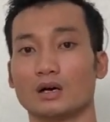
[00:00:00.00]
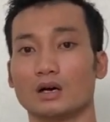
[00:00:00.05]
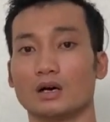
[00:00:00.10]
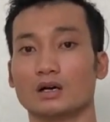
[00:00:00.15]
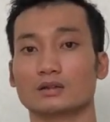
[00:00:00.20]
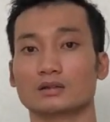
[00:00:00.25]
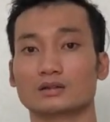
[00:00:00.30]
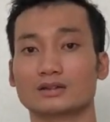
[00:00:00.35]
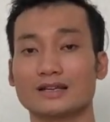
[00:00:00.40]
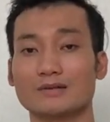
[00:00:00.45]

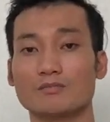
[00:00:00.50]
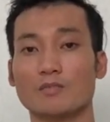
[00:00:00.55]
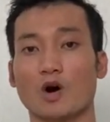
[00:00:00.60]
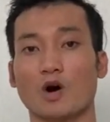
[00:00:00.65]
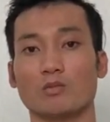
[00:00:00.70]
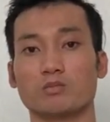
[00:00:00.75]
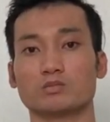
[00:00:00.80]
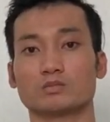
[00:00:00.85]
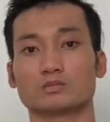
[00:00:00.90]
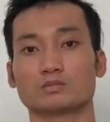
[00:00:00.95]
uh, tinh
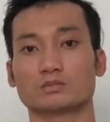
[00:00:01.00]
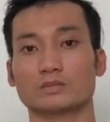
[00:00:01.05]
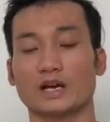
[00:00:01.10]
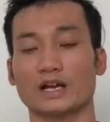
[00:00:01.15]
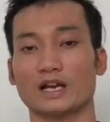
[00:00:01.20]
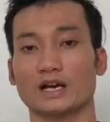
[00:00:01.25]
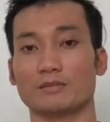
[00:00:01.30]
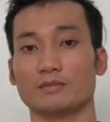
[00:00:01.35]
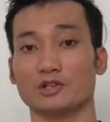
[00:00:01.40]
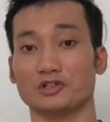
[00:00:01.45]
bột hay
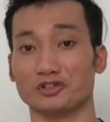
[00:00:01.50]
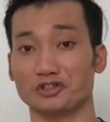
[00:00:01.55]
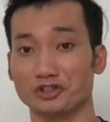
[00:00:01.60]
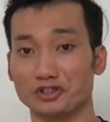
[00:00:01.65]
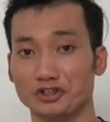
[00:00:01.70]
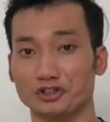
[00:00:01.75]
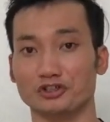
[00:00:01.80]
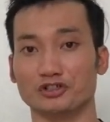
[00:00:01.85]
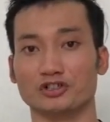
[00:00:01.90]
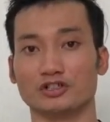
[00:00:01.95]
là lượng
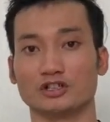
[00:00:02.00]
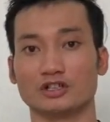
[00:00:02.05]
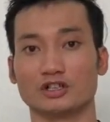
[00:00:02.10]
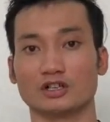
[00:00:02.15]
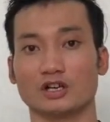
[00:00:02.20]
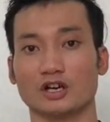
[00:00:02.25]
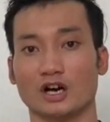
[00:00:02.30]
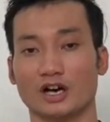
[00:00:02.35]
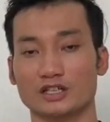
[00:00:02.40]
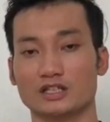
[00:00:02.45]
đường
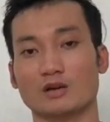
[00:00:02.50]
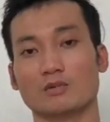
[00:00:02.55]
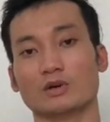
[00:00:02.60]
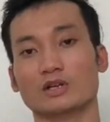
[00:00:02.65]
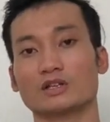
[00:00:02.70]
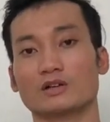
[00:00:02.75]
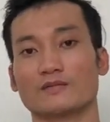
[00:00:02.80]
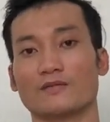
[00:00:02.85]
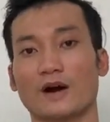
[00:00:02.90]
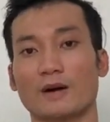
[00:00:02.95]
ở trong cái
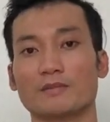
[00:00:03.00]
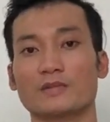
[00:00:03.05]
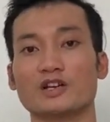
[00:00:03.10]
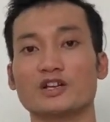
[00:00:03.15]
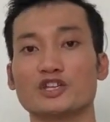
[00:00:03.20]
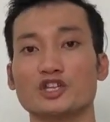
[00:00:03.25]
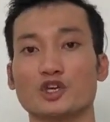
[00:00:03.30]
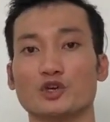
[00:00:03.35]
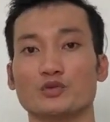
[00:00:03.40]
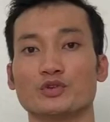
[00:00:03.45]
thực phẩm đó nó
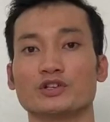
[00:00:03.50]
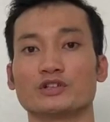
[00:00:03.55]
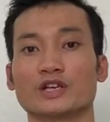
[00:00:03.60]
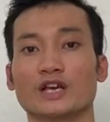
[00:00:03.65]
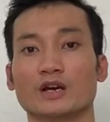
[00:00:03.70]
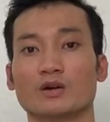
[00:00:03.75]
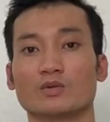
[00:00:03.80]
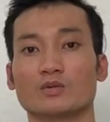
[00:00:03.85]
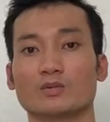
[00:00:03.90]
nhiều như thế nào